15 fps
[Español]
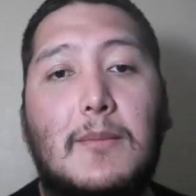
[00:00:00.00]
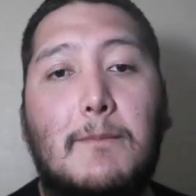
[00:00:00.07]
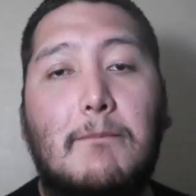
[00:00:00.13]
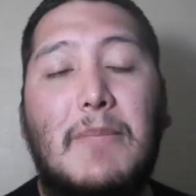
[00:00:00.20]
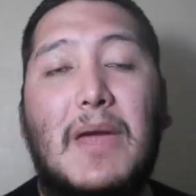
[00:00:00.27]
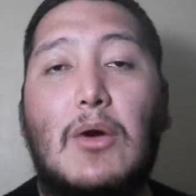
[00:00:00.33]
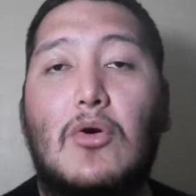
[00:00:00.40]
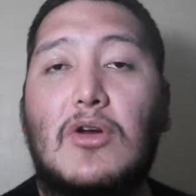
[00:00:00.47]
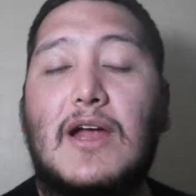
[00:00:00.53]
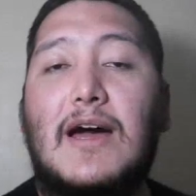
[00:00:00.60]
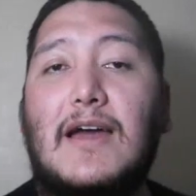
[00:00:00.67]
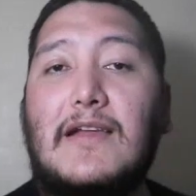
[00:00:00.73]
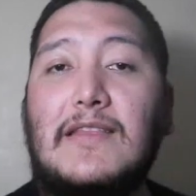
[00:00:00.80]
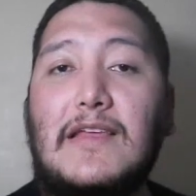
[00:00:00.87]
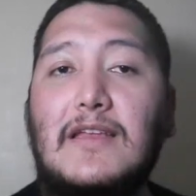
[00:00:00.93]

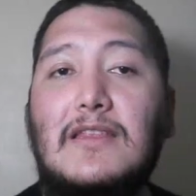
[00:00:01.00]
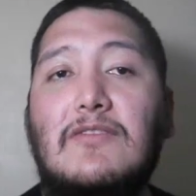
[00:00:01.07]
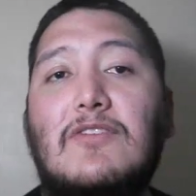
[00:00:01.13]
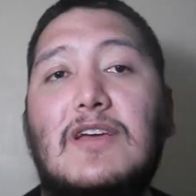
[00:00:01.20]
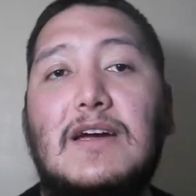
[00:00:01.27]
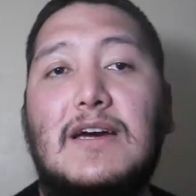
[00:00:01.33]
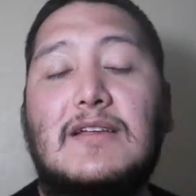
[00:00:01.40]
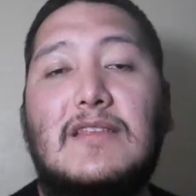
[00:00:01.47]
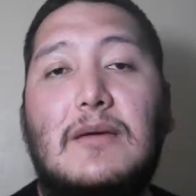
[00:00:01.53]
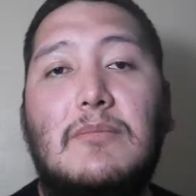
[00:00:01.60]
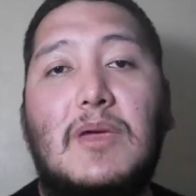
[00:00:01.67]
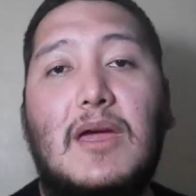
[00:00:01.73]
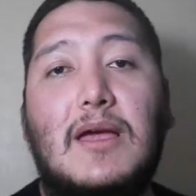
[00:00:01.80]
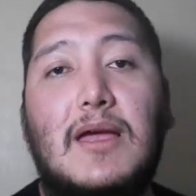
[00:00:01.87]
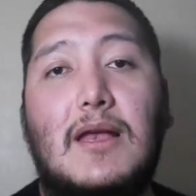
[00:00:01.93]
mejorar, tecnificar
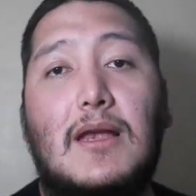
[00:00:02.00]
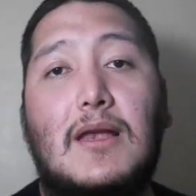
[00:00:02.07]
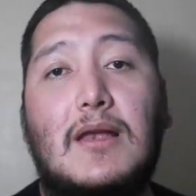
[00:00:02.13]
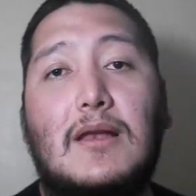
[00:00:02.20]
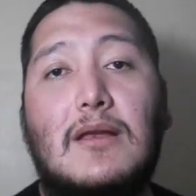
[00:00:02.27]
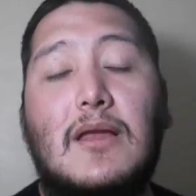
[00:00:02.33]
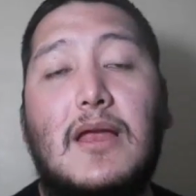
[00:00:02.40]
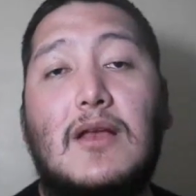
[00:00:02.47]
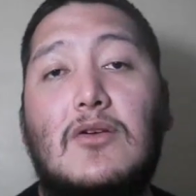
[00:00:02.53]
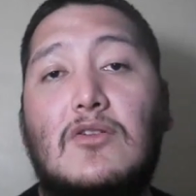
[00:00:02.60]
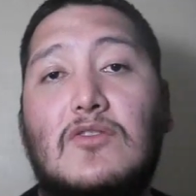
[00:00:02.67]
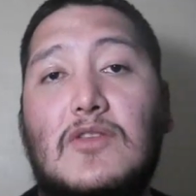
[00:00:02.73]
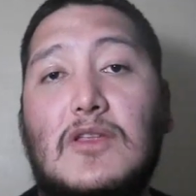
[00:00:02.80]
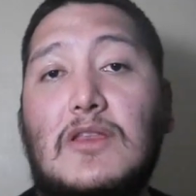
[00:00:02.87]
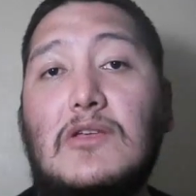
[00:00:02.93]
también el,
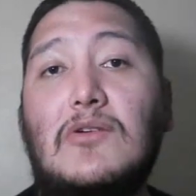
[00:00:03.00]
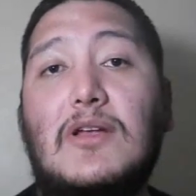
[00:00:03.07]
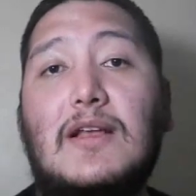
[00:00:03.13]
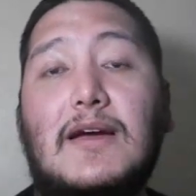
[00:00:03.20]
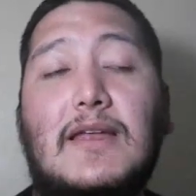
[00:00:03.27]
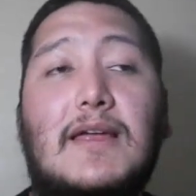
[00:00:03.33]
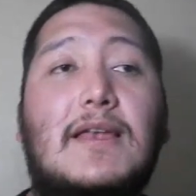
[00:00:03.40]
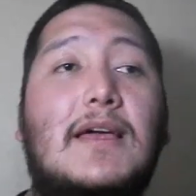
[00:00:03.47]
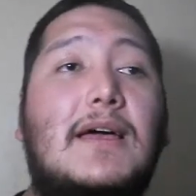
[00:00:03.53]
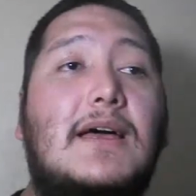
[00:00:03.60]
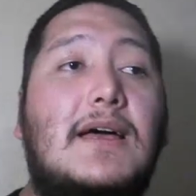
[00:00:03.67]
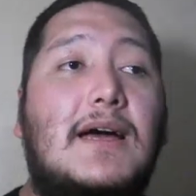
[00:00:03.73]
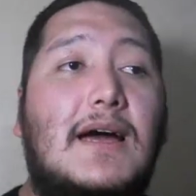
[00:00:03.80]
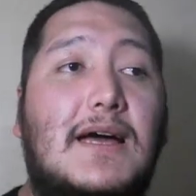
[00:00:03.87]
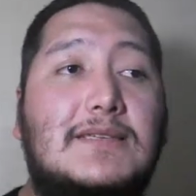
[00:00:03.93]
contenido del canal.
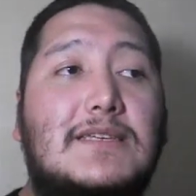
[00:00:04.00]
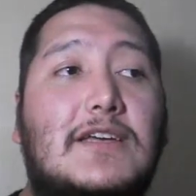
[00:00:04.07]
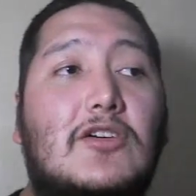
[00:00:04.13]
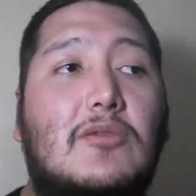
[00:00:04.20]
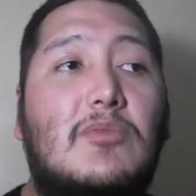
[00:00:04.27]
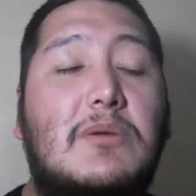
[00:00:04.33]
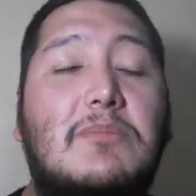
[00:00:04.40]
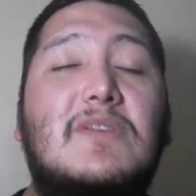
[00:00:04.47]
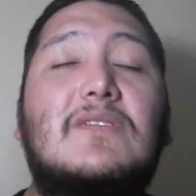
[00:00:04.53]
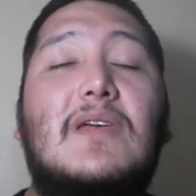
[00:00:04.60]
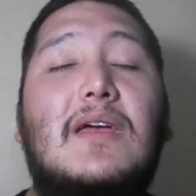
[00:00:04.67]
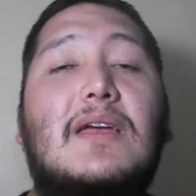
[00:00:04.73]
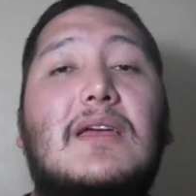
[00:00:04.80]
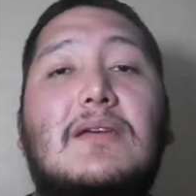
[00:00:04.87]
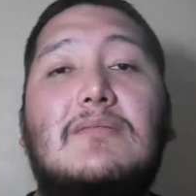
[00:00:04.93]
Así como en vista
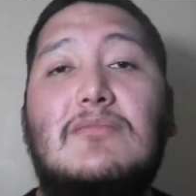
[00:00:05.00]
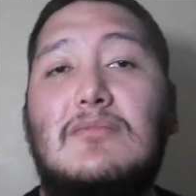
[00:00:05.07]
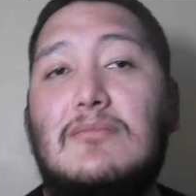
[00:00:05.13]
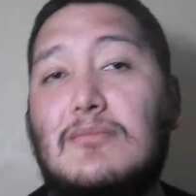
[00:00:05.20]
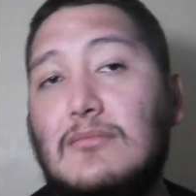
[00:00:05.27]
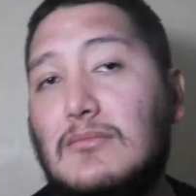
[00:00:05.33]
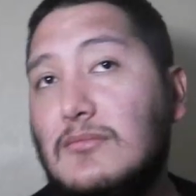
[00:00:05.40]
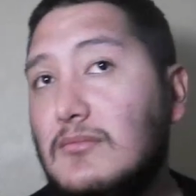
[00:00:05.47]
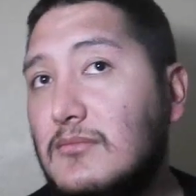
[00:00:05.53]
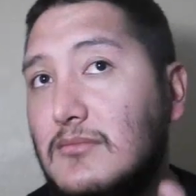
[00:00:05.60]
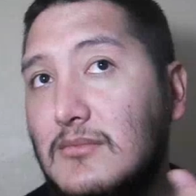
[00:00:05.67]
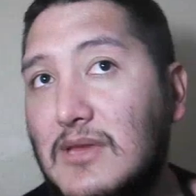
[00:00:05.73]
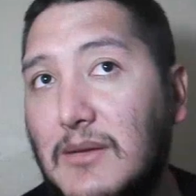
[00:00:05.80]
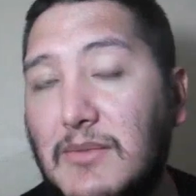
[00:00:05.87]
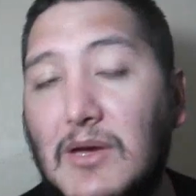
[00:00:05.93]
de que
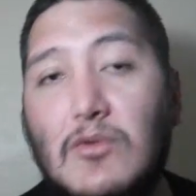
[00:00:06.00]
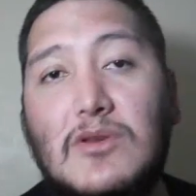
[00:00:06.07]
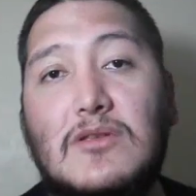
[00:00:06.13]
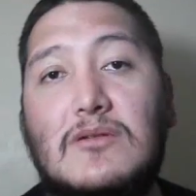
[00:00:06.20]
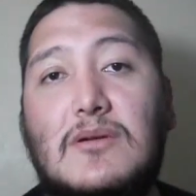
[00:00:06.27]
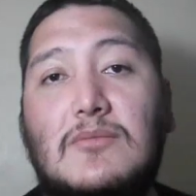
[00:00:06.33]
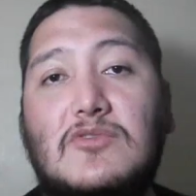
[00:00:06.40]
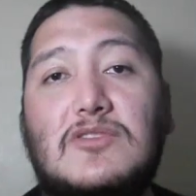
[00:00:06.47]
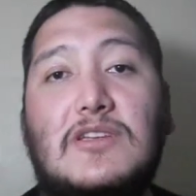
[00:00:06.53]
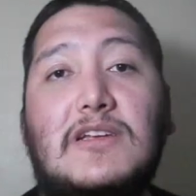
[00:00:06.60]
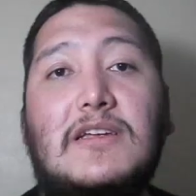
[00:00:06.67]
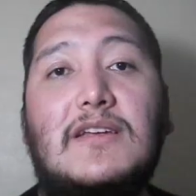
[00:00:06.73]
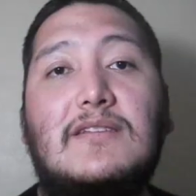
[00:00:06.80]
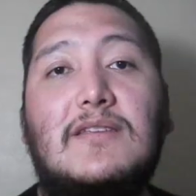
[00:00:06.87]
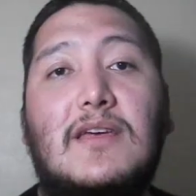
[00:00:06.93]
también cuando vamos a ir
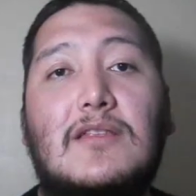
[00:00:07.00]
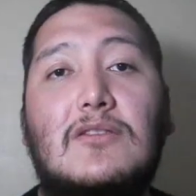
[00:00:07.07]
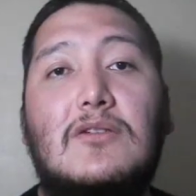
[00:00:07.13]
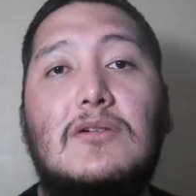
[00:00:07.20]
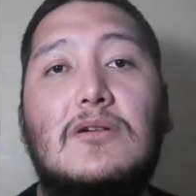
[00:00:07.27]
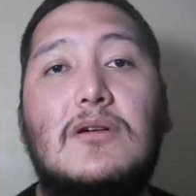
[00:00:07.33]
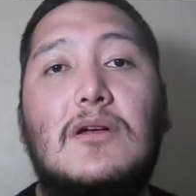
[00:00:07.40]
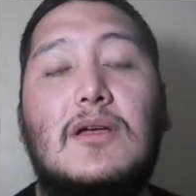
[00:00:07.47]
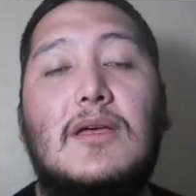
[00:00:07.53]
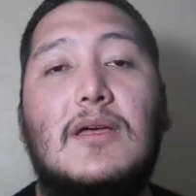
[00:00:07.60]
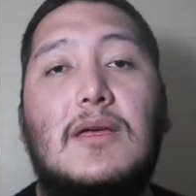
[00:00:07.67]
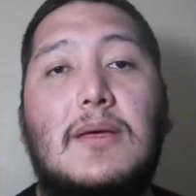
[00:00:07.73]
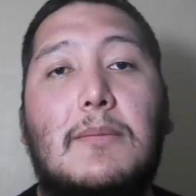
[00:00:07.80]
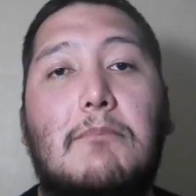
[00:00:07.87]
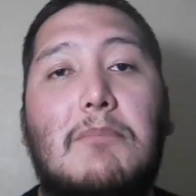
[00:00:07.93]
creciendo
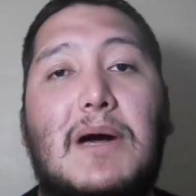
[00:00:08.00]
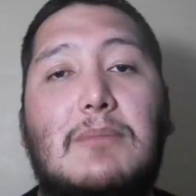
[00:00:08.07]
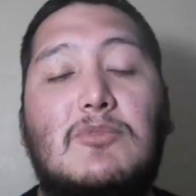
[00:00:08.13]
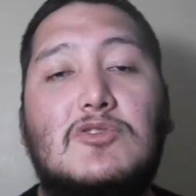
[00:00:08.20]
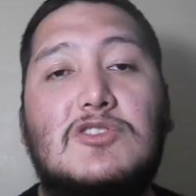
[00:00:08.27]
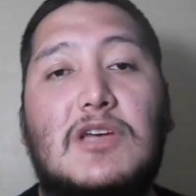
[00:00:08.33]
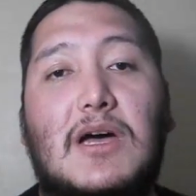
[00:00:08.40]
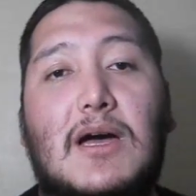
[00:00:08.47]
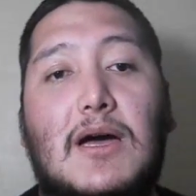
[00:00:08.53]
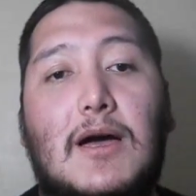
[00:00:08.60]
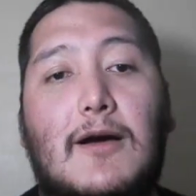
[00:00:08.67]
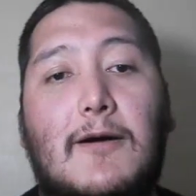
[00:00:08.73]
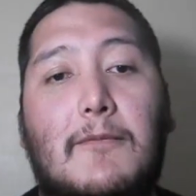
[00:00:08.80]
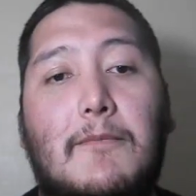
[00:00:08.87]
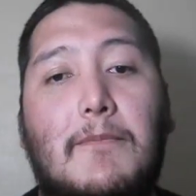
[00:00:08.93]
vamos
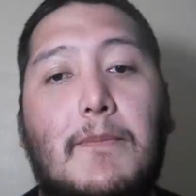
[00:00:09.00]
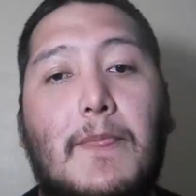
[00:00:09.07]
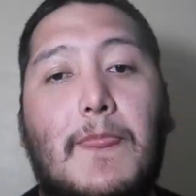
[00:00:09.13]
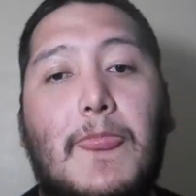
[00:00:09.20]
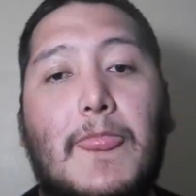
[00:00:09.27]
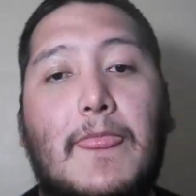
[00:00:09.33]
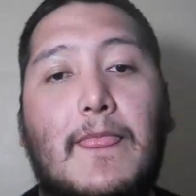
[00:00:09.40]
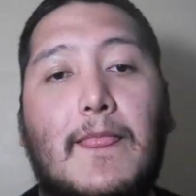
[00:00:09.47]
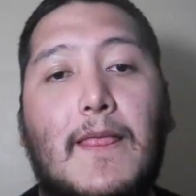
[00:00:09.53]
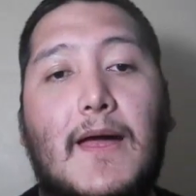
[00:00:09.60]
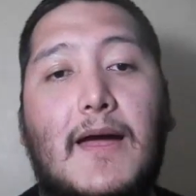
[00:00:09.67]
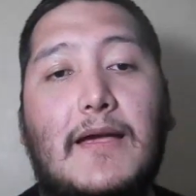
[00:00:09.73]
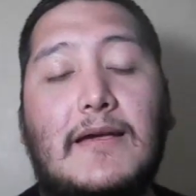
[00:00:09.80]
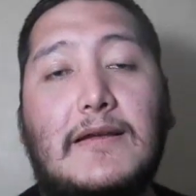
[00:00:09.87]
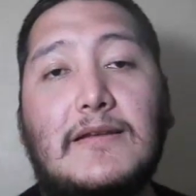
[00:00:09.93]
a,
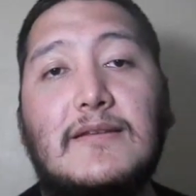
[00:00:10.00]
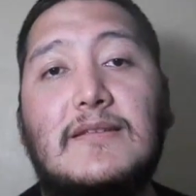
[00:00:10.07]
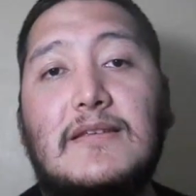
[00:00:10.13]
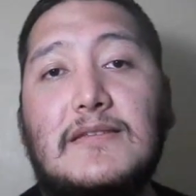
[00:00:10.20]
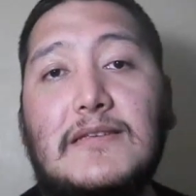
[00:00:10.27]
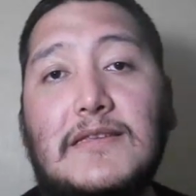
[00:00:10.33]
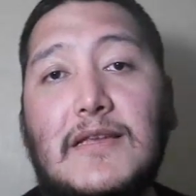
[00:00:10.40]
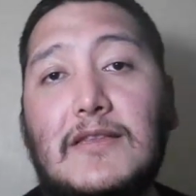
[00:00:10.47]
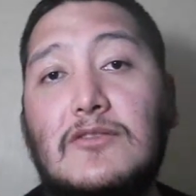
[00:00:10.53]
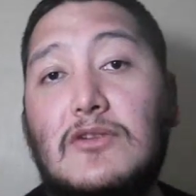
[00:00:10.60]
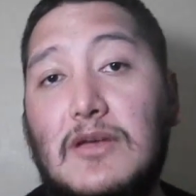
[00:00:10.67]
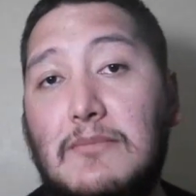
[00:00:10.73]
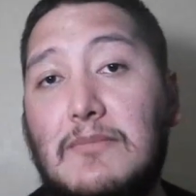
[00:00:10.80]
mm, ir necesitando de